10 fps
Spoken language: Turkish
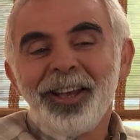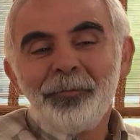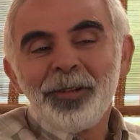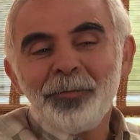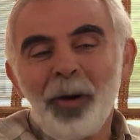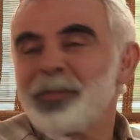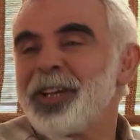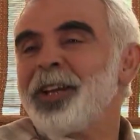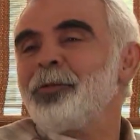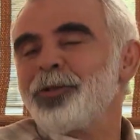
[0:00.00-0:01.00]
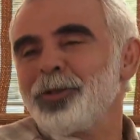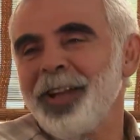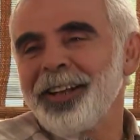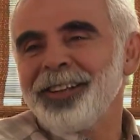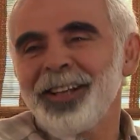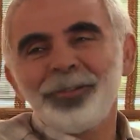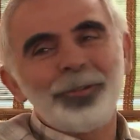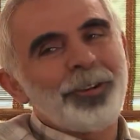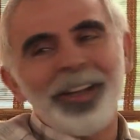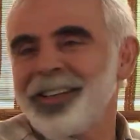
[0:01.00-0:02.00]
Hele bizim hapishane
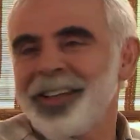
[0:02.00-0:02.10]
koşullarından sonra